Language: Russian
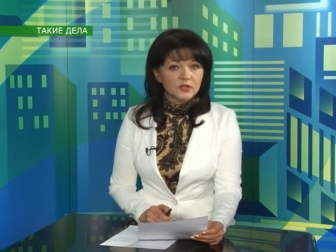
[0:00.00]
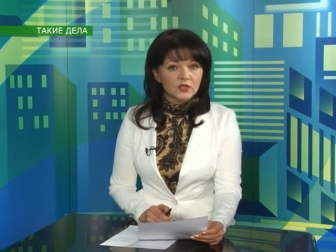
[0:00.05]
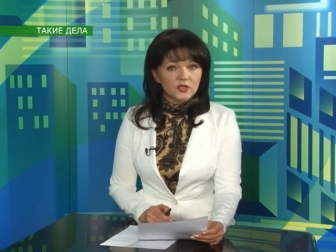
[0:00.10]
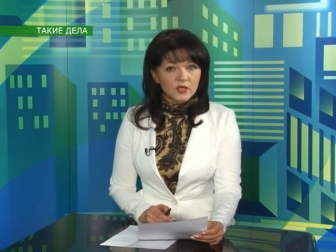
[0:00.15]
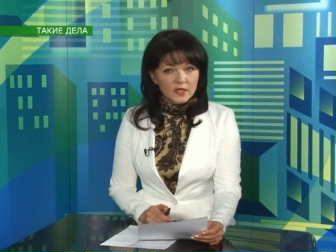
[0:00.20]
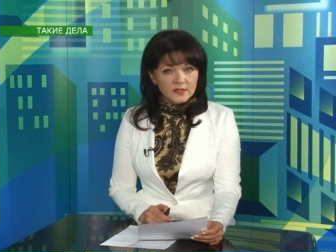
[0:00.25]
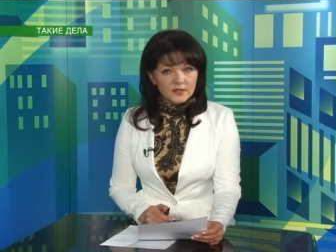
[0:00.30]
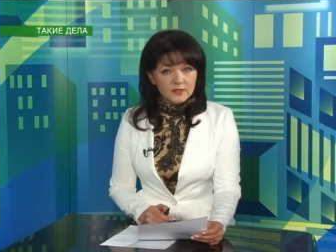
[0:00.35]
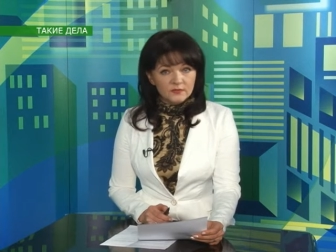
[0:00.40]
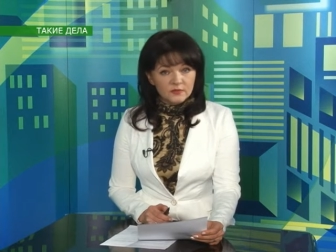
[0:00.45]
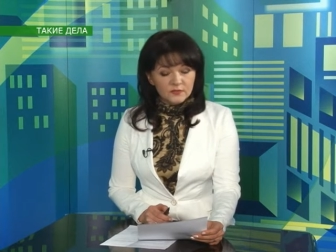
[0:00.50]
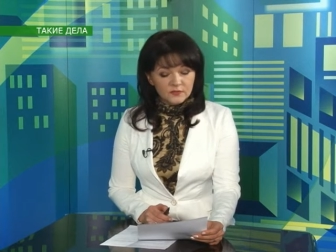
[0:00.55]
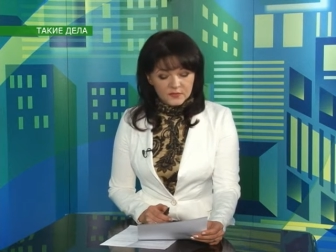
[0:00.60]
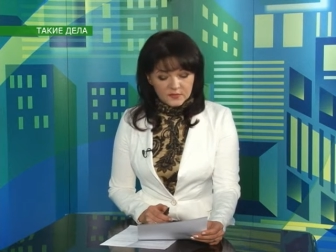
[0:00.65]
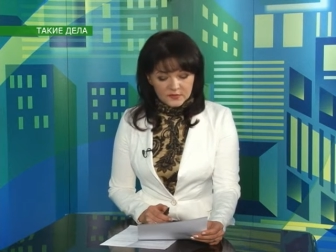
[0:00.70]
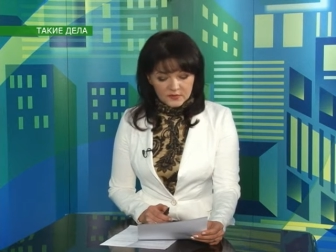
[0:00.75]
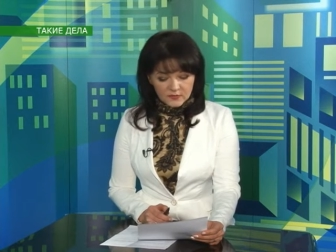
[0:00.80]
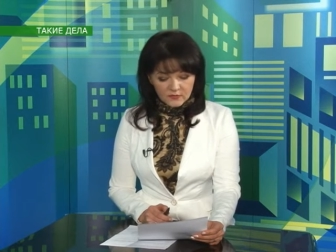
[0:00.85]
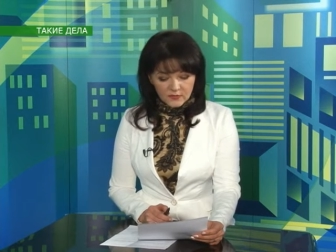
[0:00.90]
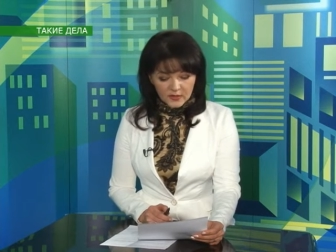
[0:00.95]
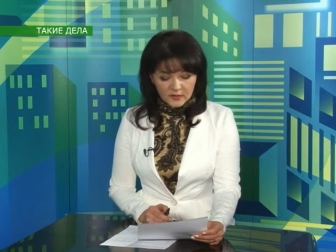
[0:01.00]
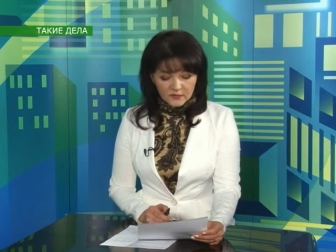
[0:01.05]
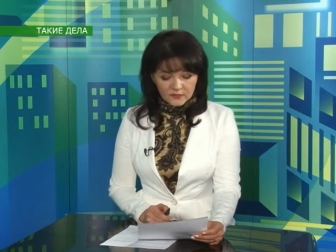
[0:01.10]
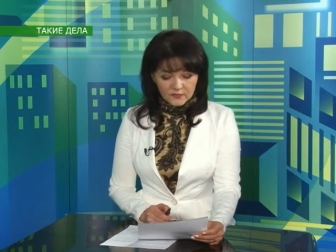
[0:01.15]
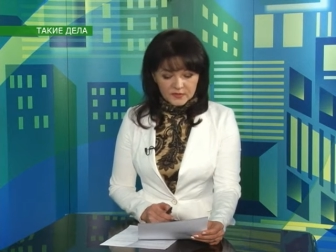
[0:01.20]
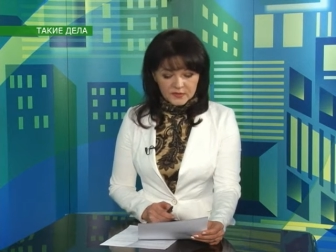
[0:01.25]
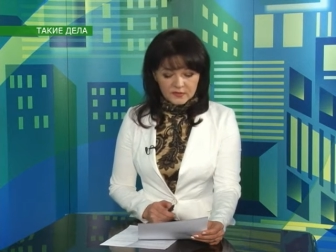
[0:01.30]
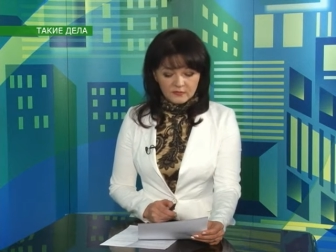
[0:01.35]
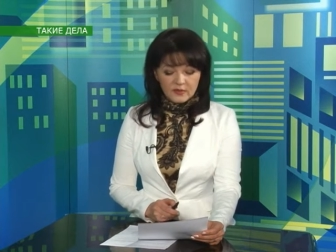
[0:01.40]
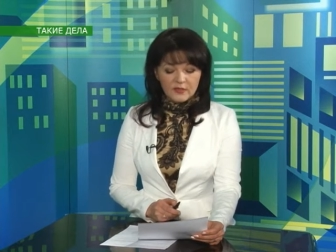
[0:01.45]
джазовые фестивали,
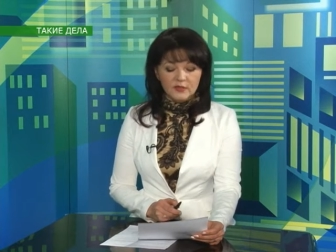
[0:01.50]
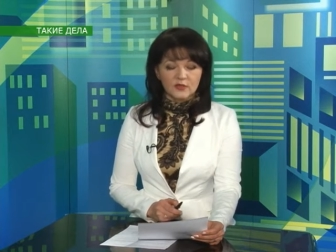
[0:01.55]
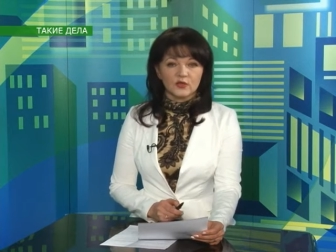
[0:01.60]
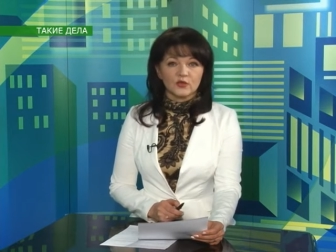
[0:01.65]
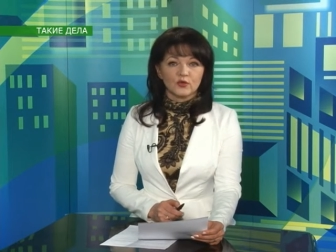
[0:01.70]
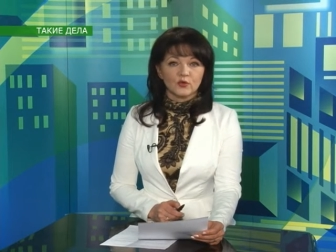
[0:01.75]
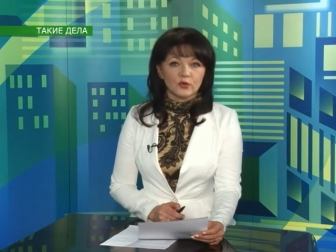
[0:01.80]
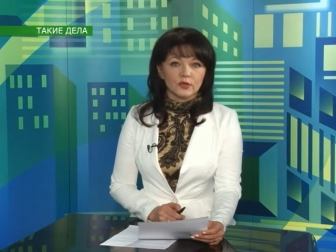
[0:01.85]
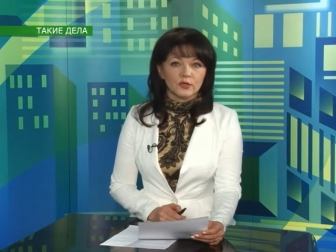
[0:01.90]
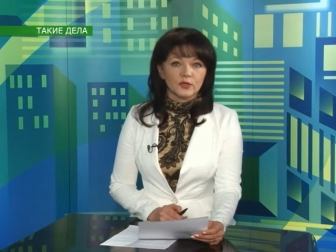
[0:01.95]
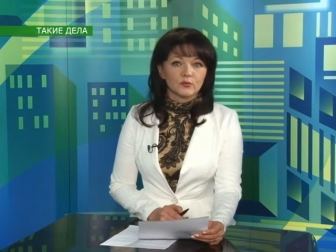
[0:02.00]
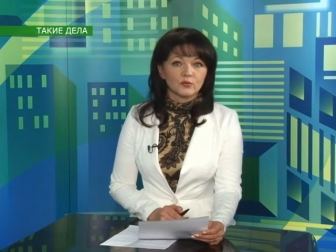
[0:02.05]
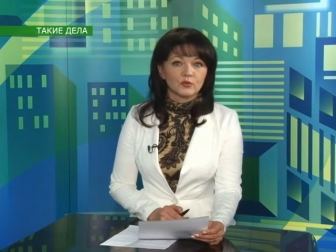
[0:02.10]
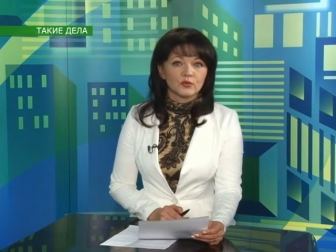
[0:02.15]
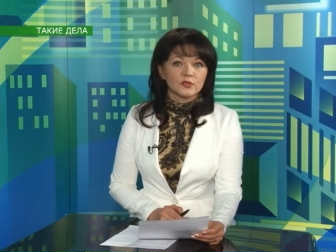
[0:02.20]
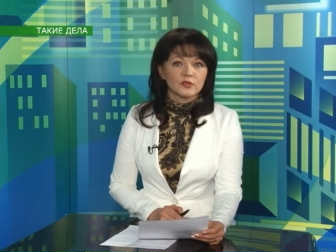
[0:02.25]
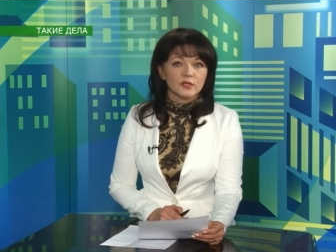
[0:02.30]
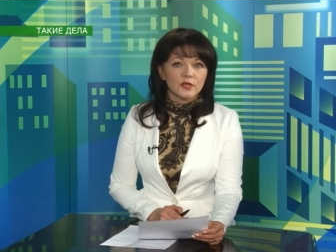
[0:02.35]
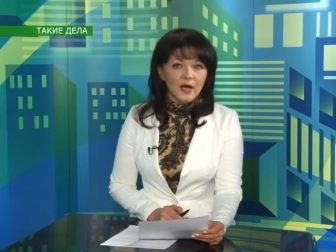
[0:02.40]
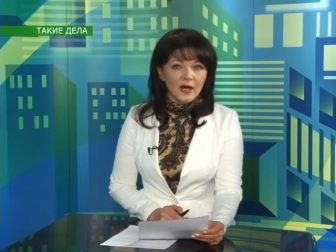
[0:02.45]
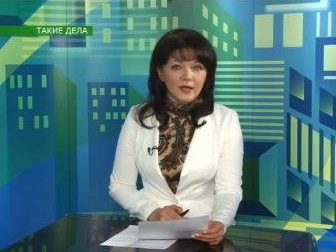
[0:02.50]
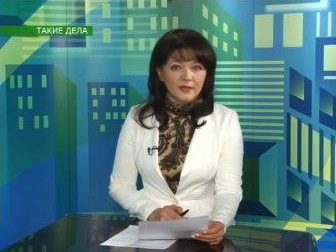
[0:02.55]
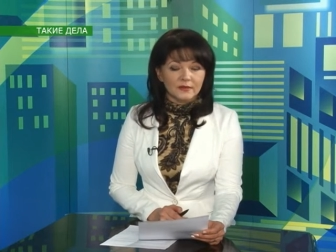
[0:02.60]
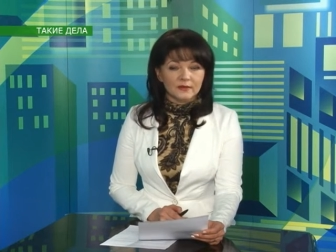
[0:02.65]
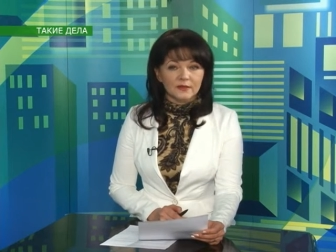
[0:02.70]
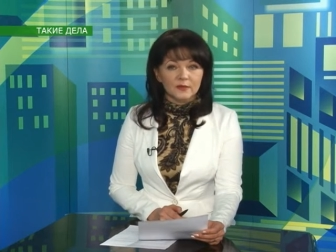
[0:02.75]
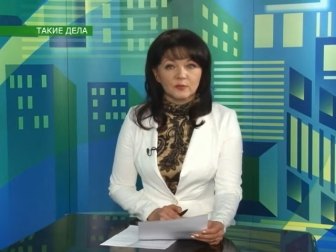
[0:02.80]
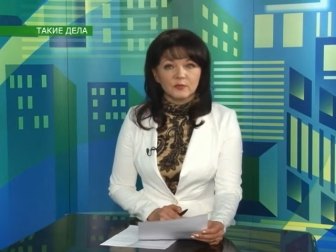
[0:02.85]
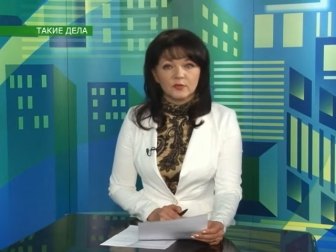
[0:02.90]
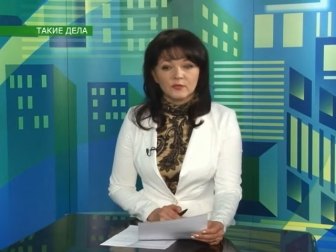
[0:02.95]
фестивали йоги,
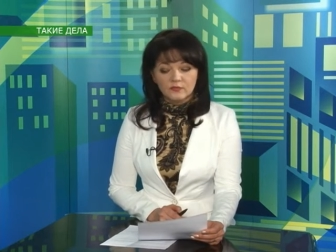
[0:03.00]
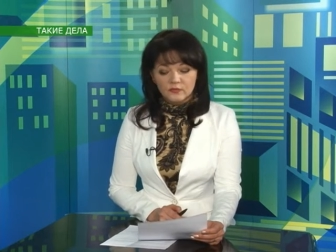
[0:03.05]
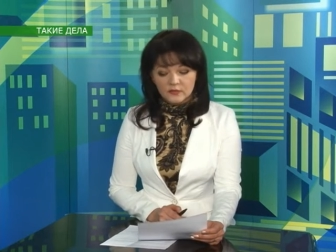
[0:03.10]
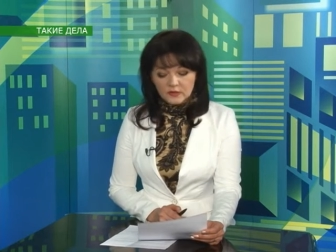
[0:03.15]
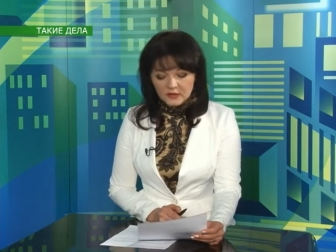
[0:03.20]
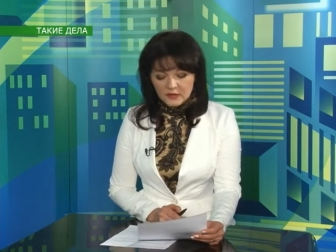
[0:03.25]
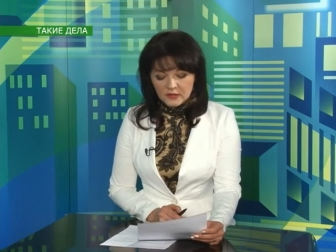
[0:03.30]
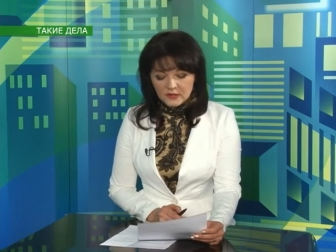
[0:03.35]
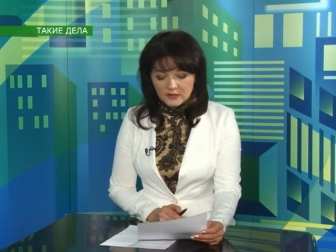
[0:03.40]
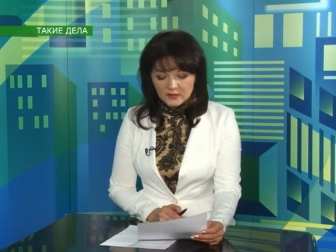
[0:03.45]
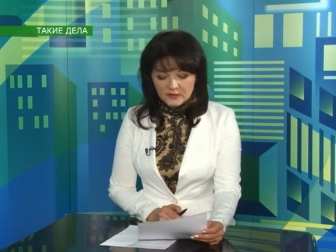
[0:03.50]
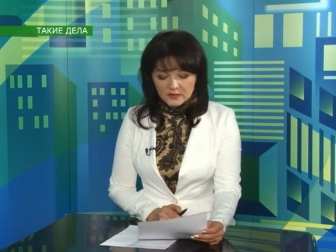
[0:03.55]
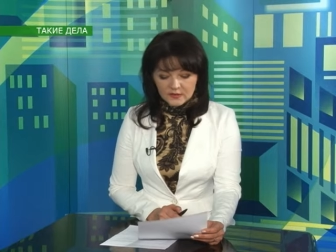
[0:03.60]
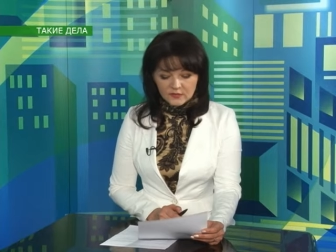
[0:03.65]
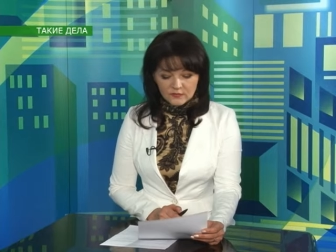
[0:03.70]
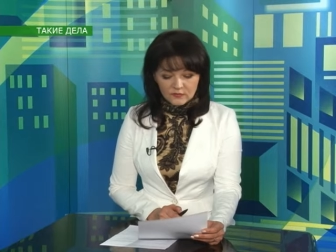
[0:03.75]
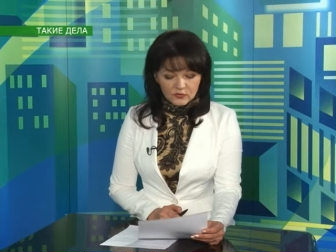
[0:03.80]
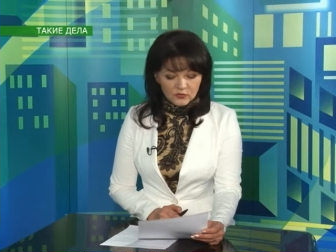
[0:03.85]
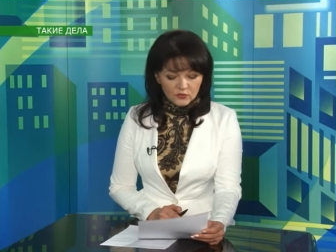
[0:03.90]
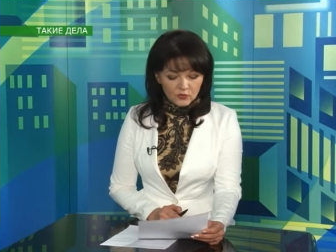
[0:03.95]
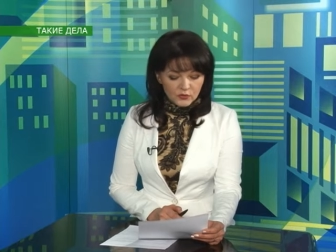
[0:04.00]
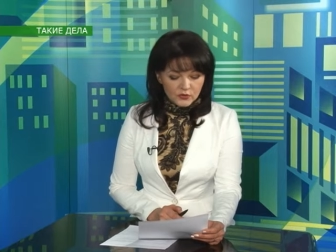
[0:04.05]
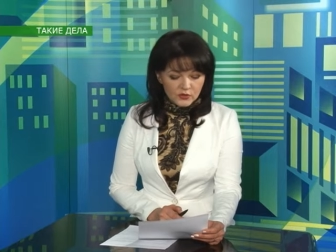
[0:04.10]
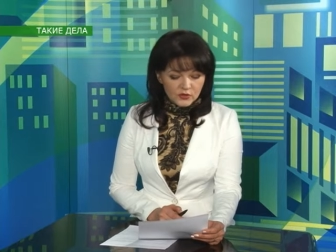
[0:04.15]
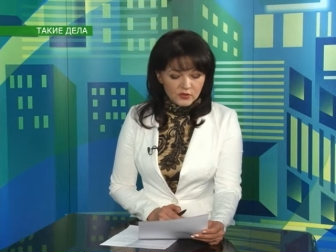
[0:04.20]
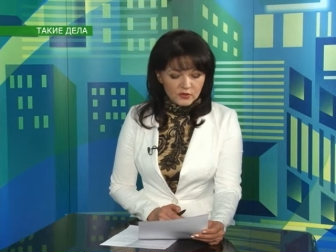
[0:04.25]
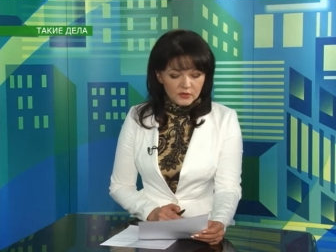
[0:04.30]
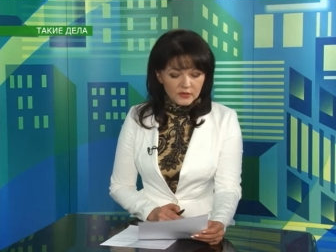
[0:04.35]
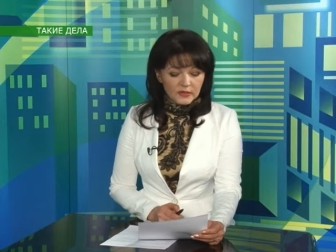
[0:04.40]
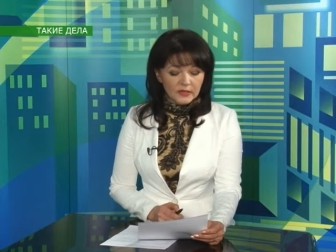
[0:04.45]
буди-арта, пивные,
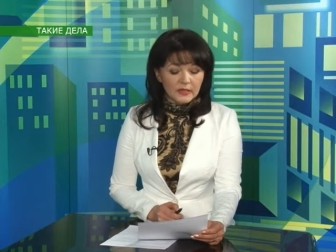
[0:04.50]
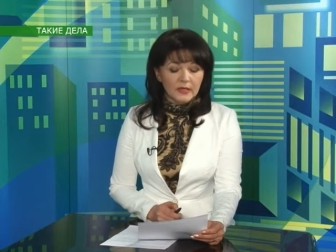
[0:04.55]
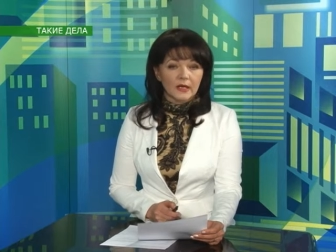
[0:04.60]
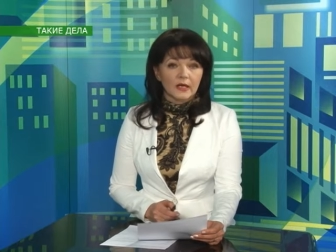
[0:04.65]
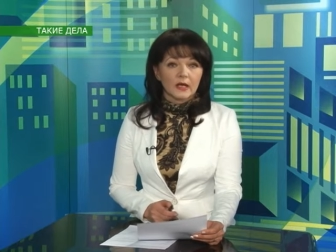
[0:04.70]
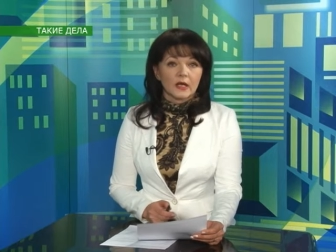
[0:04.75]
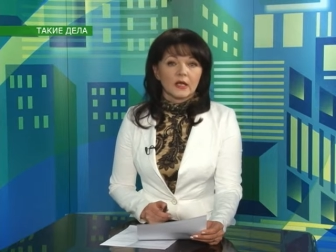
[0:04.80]
цветочные.